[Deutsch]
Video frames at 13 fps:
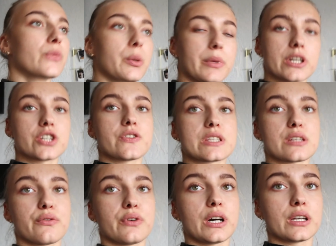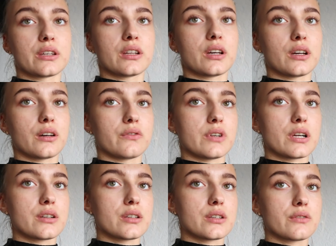meiner Schwester fahren, äh,
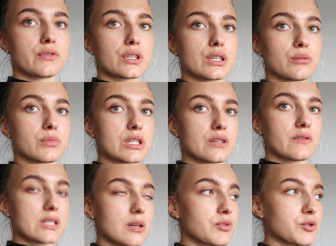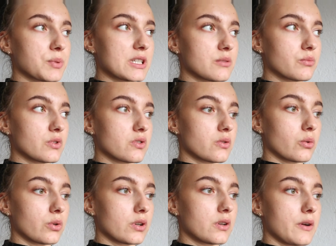weil wir dann ein bisschen was absprechen mussten
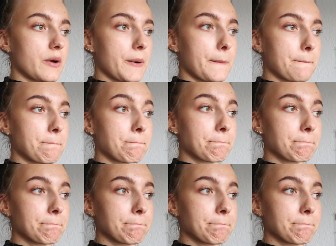und ähm,